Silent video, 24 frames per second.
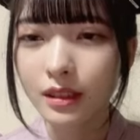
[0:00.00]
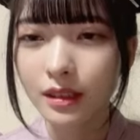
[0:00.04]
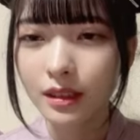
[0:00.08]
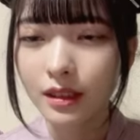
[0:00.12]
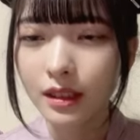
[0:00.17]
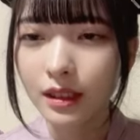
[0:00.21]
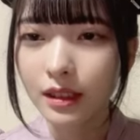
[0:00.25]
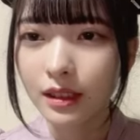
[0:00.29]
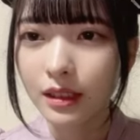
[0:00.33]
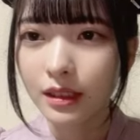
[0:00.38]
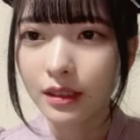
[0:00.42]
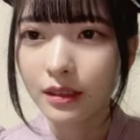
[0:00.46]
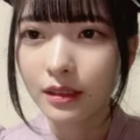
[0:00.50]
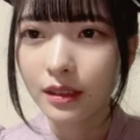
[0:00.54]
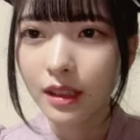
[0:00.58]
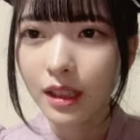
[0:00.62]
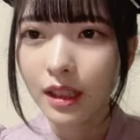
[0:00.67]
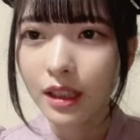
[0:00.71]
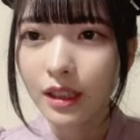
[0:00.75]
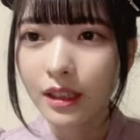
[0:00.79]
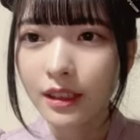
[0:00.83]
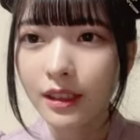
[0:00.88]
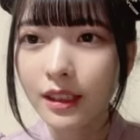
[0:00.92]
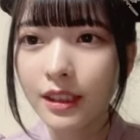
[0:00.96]
なんだろ
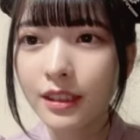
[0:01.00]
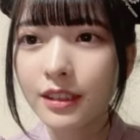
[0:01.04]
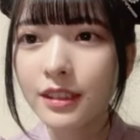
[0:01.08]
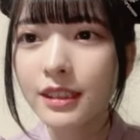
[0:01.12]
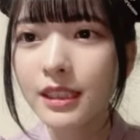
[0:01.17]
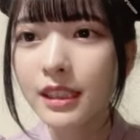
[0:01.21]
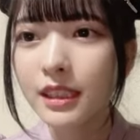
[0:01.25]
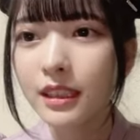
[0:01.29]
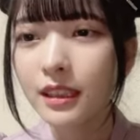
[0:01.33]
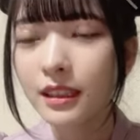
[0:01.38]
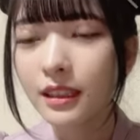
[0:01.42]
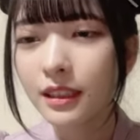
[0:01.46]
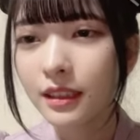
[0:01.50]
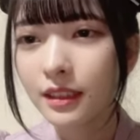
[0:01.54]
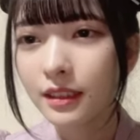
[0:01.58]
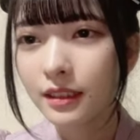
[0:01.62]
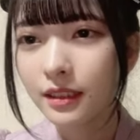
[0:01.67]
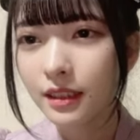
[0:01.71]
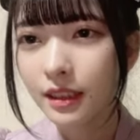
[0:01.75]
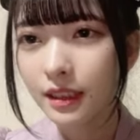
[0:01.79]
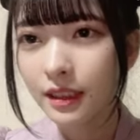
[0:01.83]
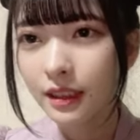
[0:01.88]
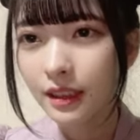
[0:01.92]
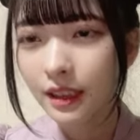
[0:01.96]
う寝る時間がなく
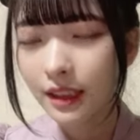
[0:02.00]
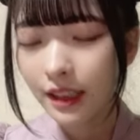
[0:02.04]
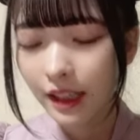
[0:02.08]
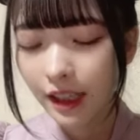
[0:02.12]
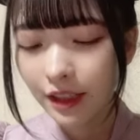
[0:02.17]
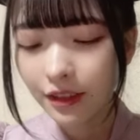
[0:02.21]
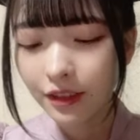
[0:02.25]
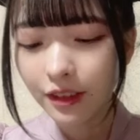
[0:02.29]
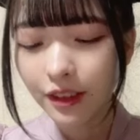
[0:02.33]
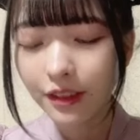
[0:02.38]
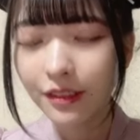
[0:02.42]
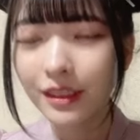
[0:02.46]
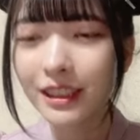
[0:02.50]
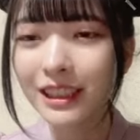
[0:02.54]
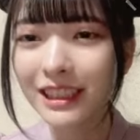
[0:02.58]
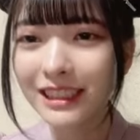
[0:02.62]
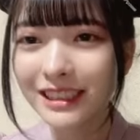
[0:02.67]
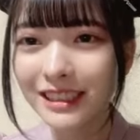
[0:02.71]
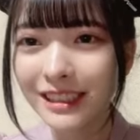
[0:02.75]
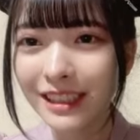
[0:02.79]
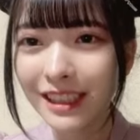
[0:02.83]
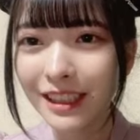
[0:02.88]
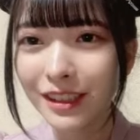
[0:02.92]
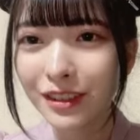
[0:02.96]
ならないあのね
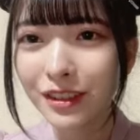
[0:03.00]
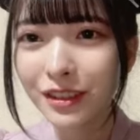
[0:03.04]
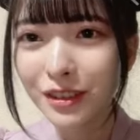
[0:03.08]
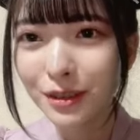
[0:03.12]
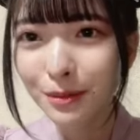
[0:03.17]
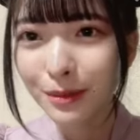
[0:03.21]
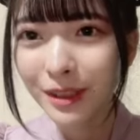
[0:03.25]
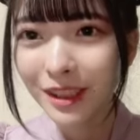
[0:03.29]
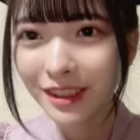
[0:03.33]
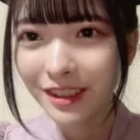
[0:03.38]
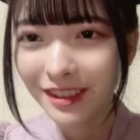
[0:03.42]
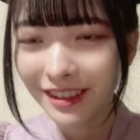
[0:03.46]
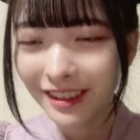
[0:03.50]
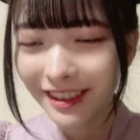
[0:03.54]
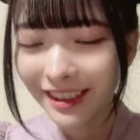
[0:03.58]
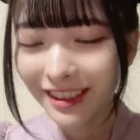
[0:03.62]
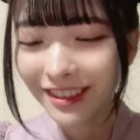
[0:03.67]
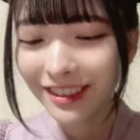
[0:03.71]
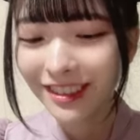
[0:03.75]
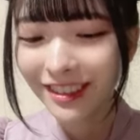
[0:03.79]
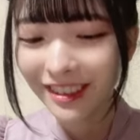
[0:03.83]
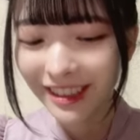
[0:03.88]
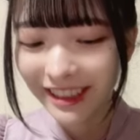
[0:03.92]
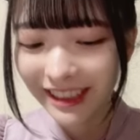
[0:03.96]
私ね夜見るってい
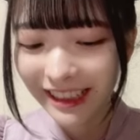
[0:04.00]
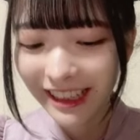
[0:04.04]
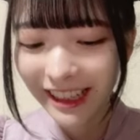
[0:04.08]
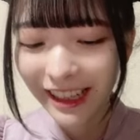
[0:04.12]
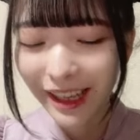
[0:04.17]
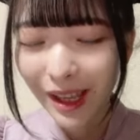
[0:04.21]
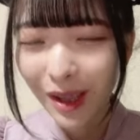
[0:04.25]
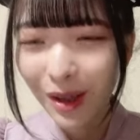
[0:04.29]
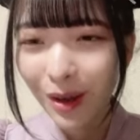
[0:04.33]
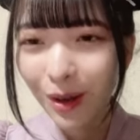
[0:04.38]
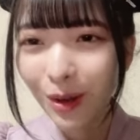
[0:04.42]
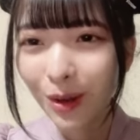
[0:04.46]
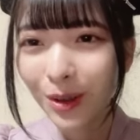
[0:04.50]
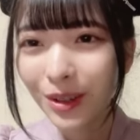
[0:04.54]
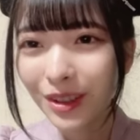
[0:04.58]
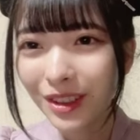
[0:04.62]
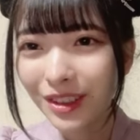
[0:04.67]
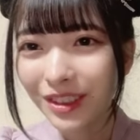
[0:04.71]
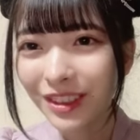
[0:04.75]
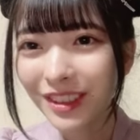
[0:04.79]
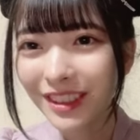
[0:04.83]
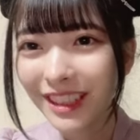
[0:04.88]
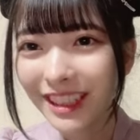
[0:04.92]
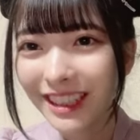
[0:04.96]
うのはねお風
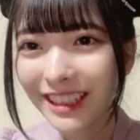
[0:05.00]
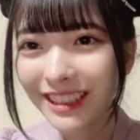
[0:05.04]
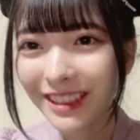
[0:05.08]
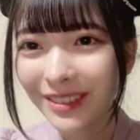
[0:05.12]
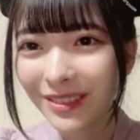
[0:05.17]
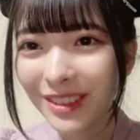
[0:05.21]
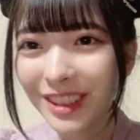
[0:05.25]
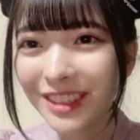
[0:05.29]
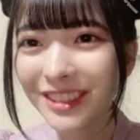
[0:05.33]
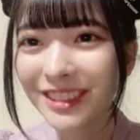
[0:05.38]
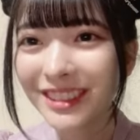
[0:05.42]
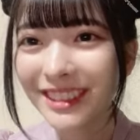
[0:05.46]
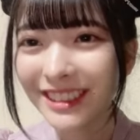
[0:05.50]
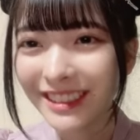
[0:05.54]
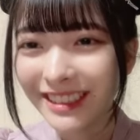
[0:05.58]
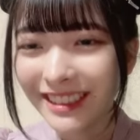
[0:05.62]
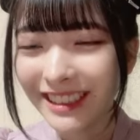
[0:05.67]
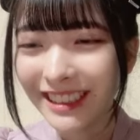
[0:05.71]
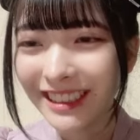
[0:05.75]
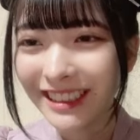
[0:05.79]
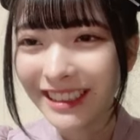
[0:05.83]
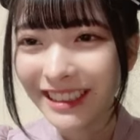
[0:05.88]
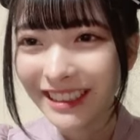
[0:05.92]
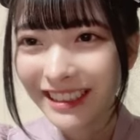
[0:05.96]
呂の中で見るんだよ
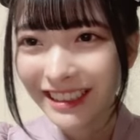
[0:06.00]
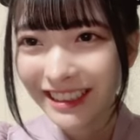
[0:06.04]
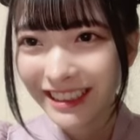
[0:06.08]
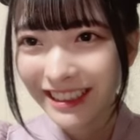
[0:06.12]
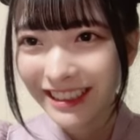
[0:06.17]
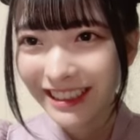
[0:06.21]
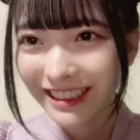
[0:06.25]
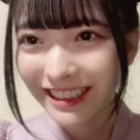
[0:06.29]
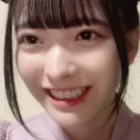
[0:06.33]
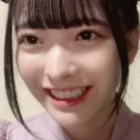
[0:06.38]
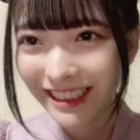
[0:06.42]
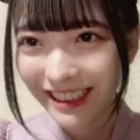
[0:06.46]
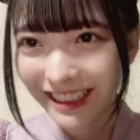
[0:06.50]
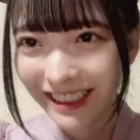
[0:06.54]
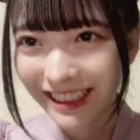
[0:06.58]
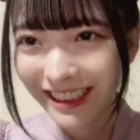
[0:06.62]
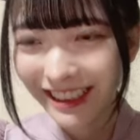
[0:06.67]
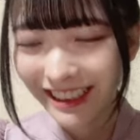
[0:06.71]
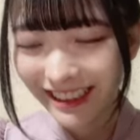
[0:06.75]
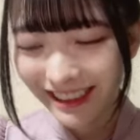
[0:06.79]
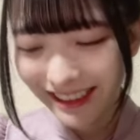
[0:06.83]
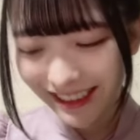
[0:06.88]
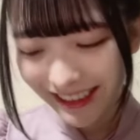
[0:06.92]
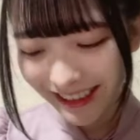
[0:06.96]
ねだか
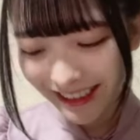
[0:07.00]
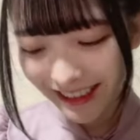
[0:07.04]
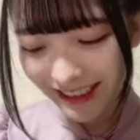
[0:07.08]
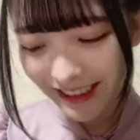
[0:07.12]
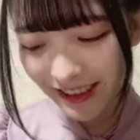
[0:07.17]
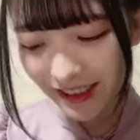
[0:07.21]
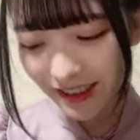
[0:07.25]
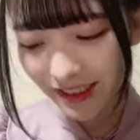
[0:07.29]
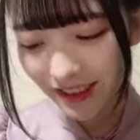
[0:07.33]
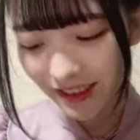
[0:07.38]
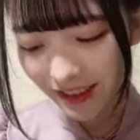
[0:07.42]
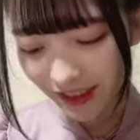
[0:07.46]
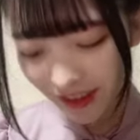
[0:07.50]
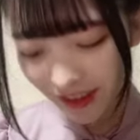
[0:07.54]
らそう